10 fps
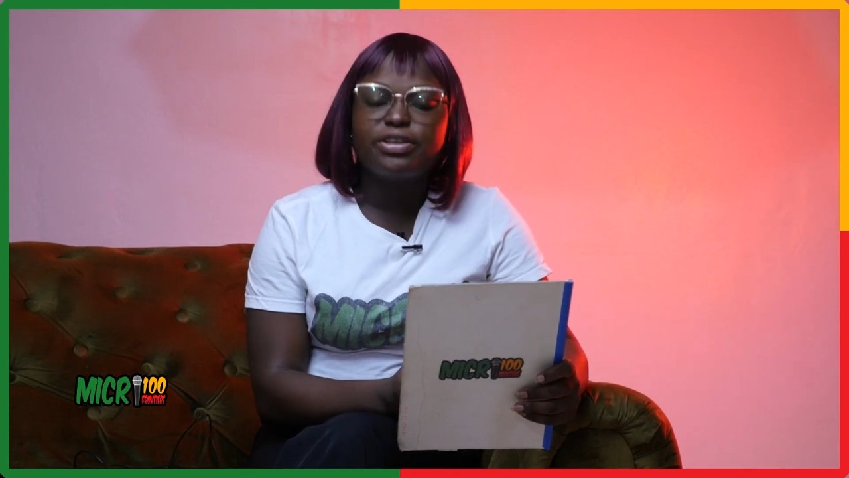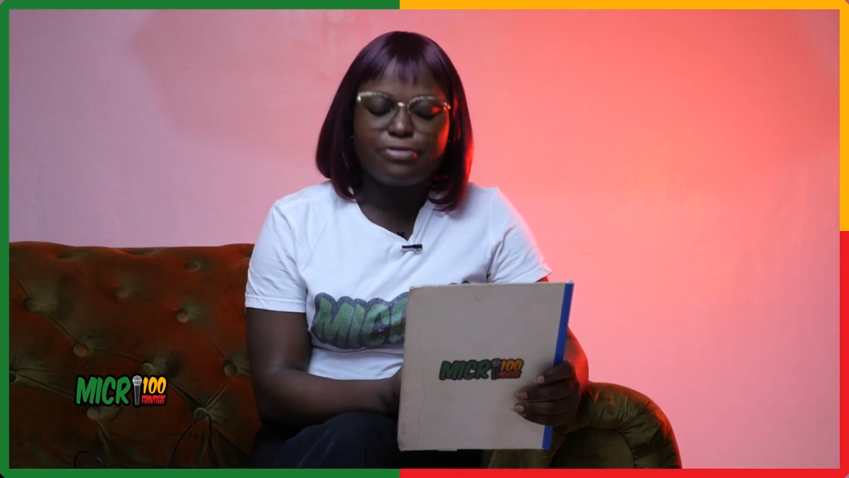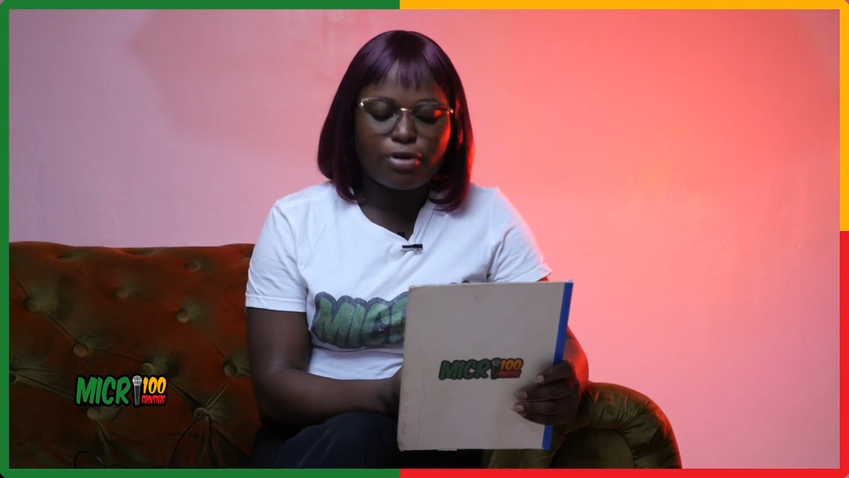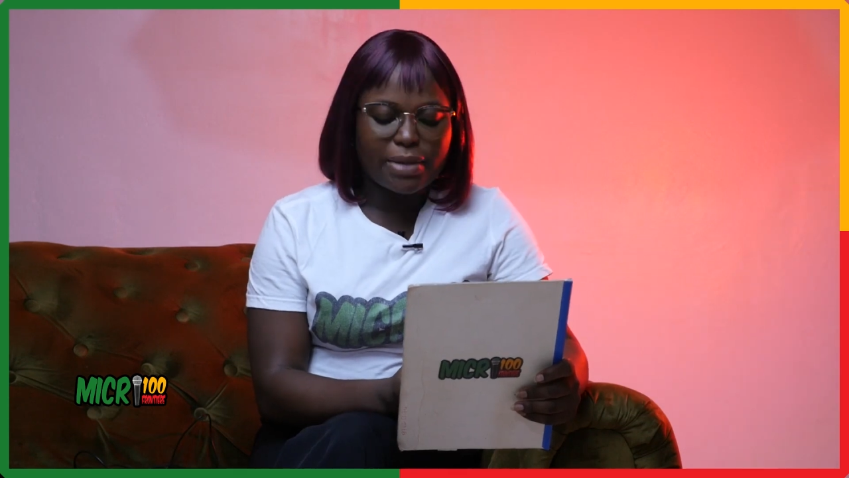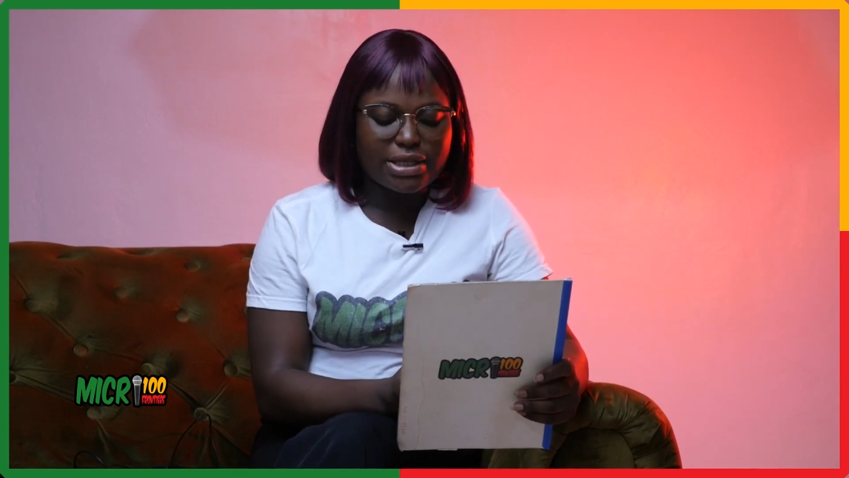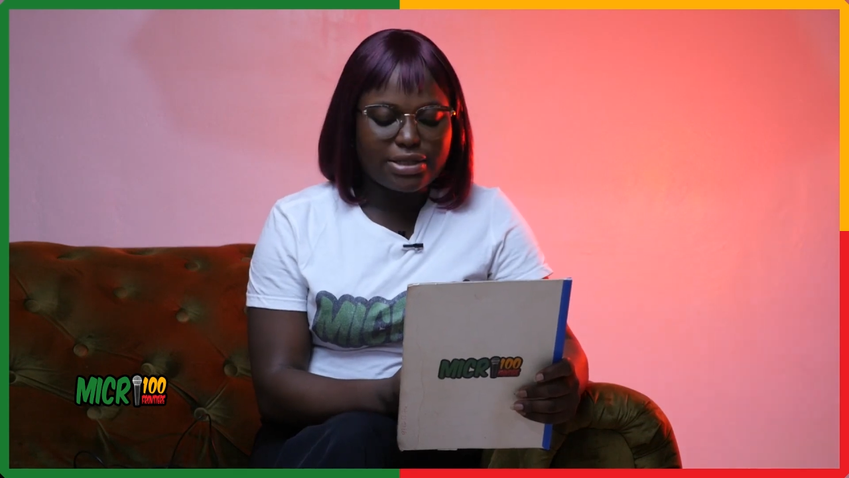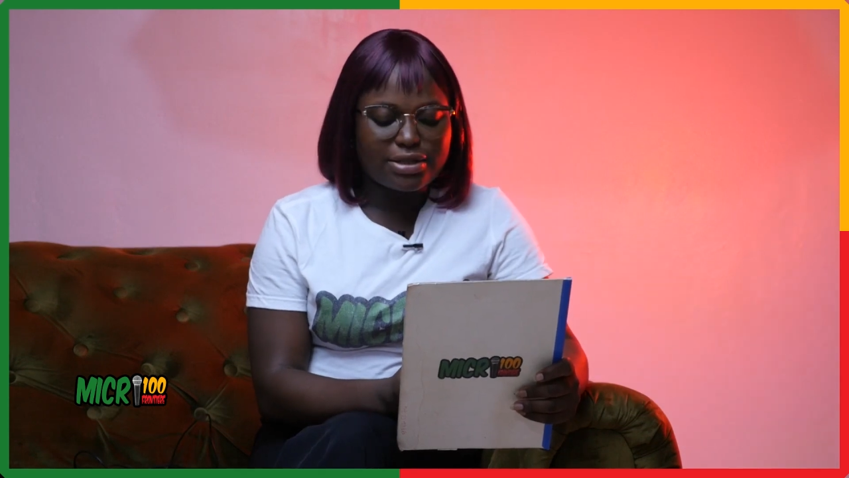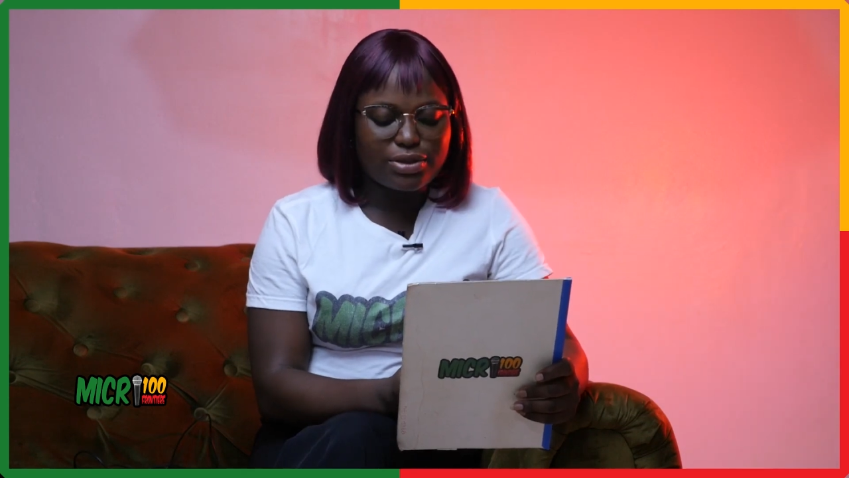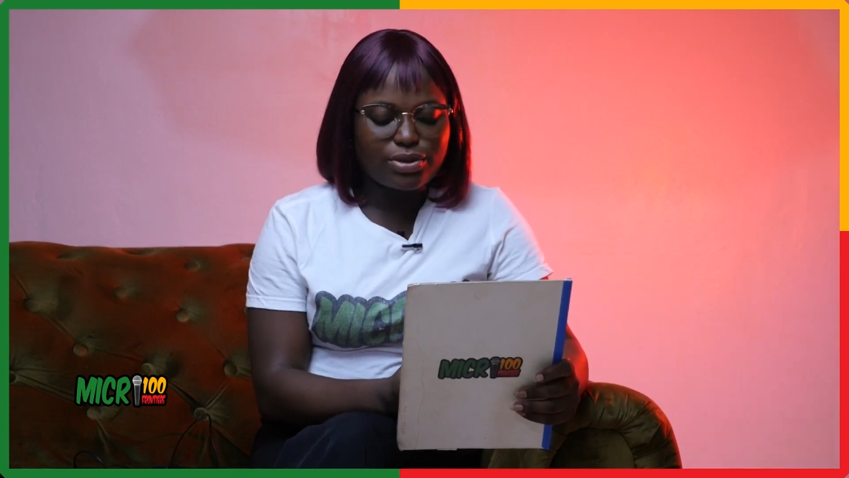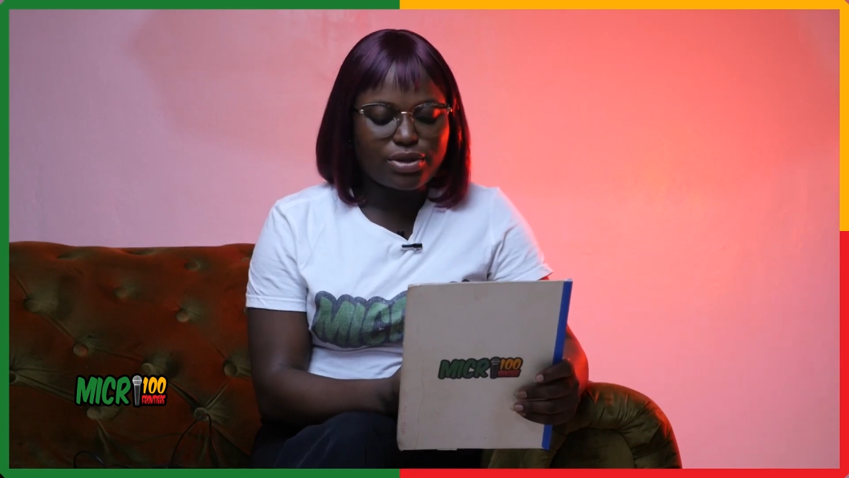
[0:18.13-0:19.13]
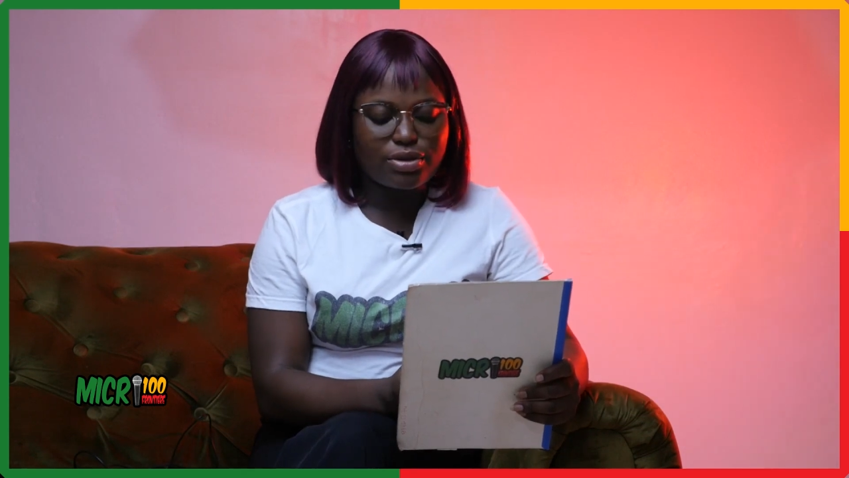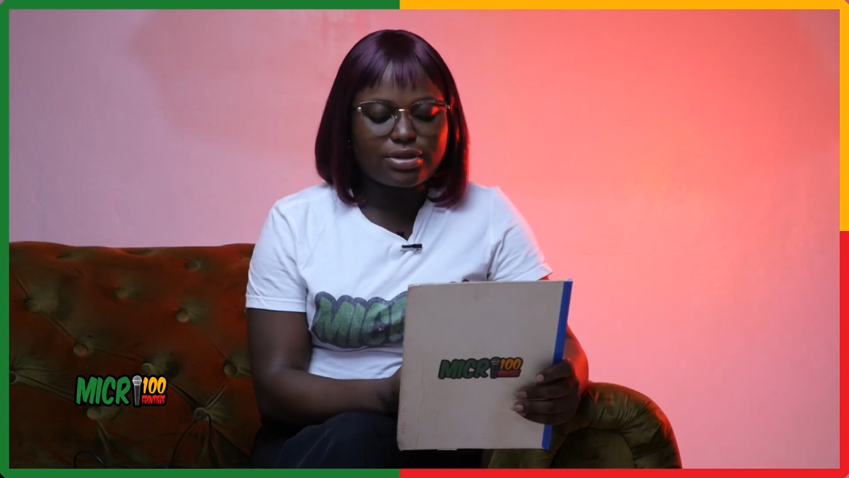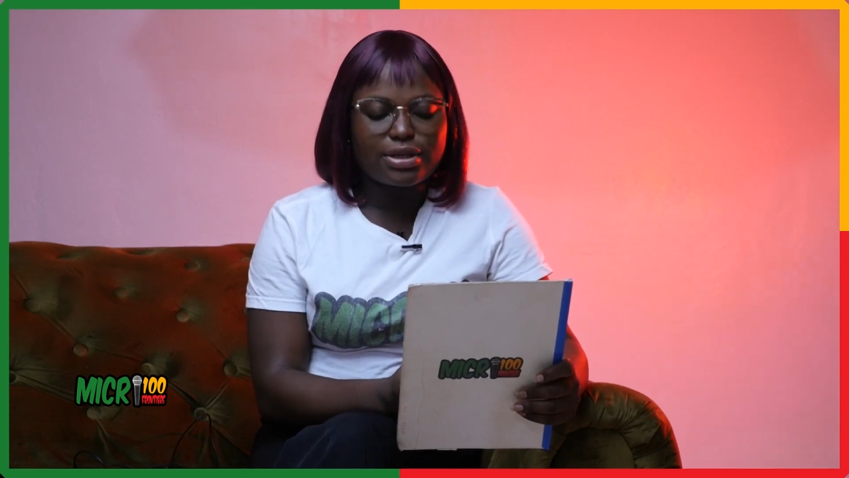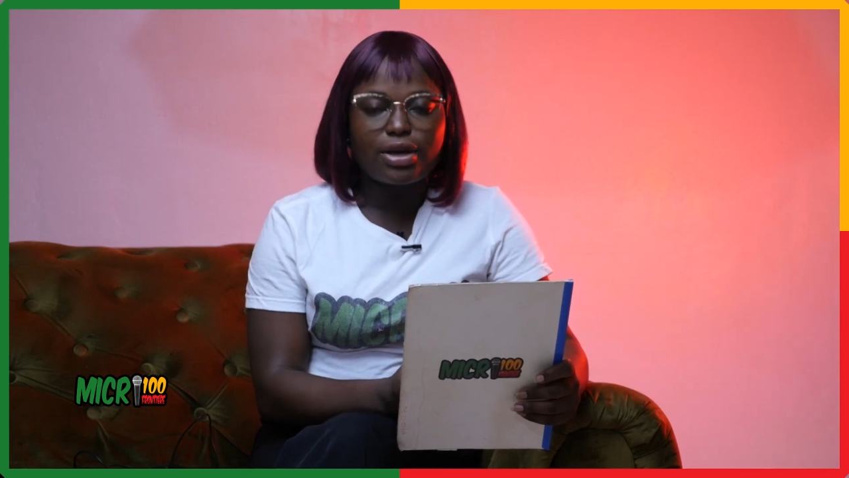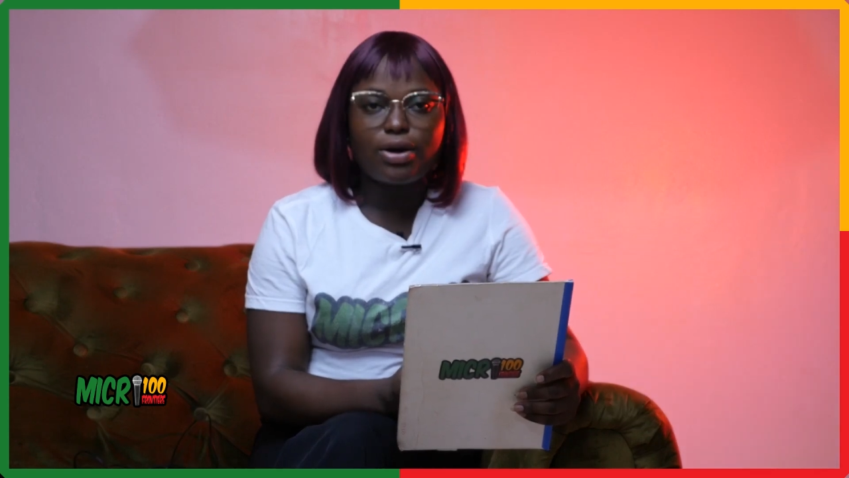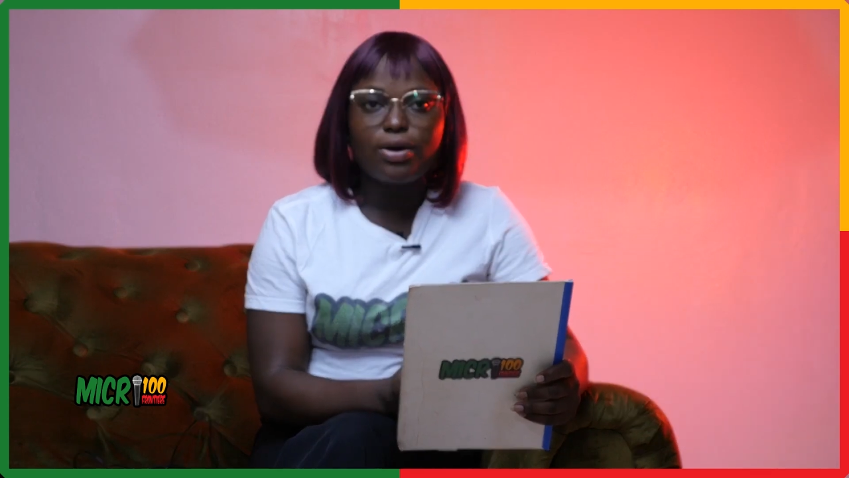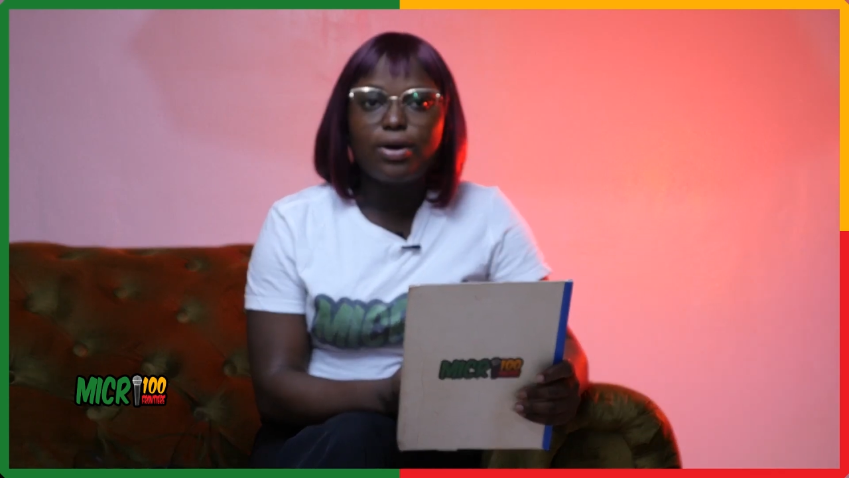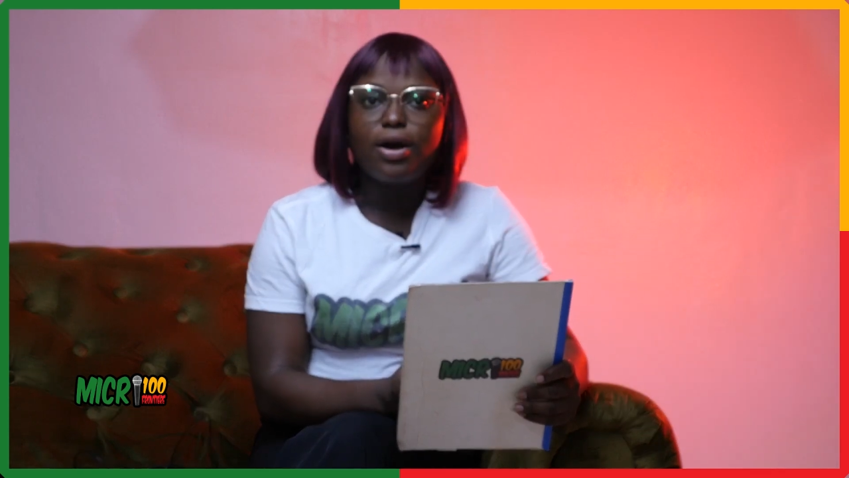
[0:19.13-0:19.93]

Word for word: informaticien de 35 ans,